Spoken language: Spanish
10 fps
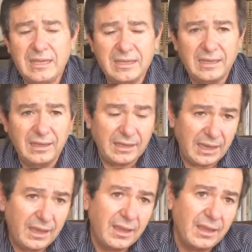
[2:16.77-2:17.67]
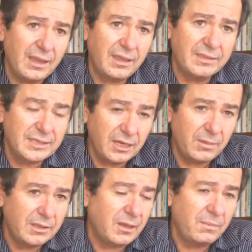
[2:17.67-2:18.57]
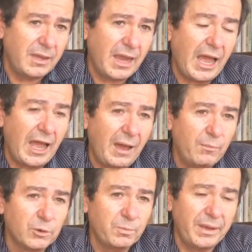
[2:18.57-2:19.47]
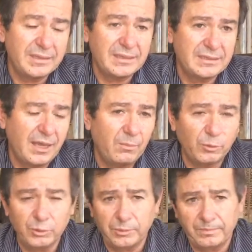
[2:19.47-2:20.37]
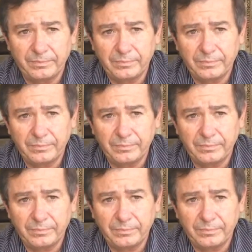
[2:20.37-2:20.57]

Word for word: y que eh, sirven también a ambos países y al mundo.